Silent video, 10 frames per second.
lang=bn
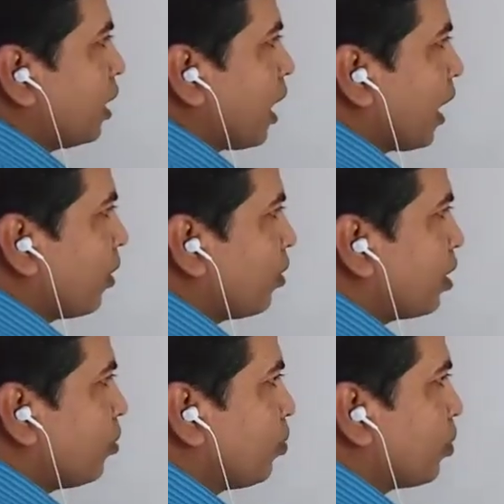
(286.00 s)

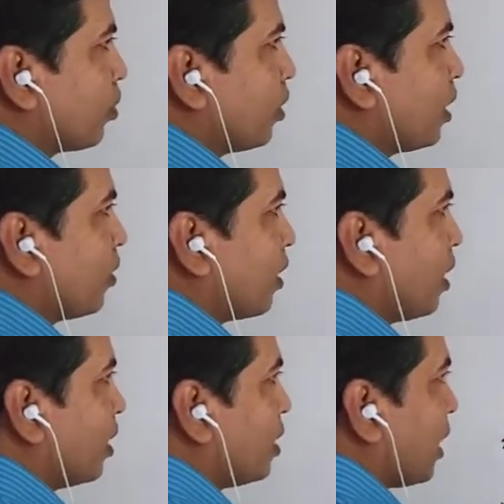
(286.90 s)
এগারোটি প্রোটনের
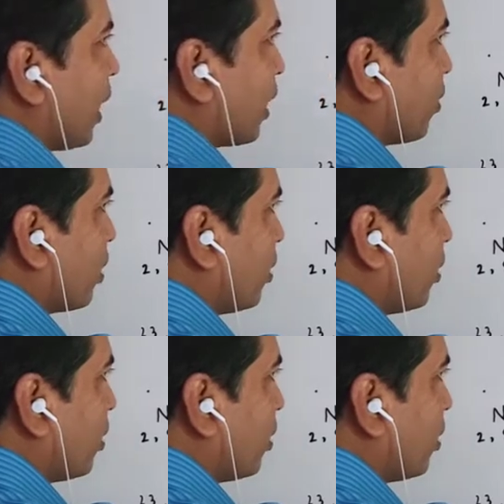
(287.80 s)
চার্জ এগারোটি